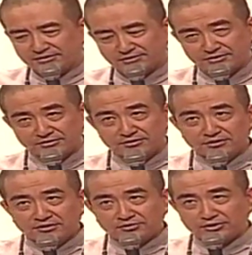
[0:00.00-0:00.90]
这都是
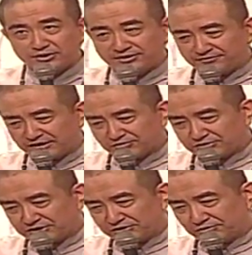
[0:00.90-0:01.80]
混元心法所
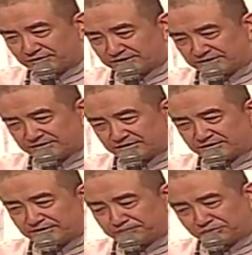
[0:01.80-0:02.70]
提出的自身
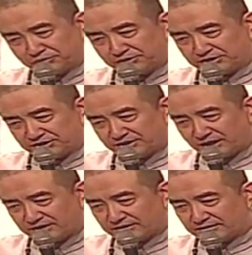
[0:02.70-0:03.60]
的不同于其
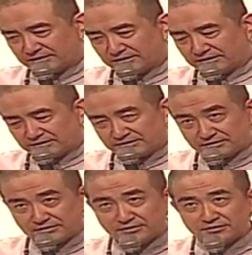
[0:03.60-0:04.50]
他的。这
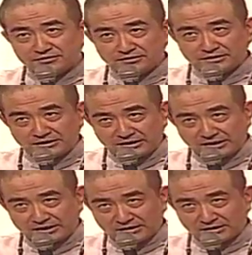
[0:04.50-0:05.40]
个
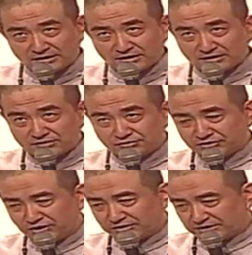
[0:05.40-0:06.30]
呃，宗
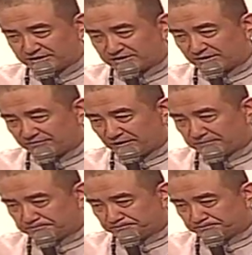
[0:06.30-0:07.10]
教的一些想法。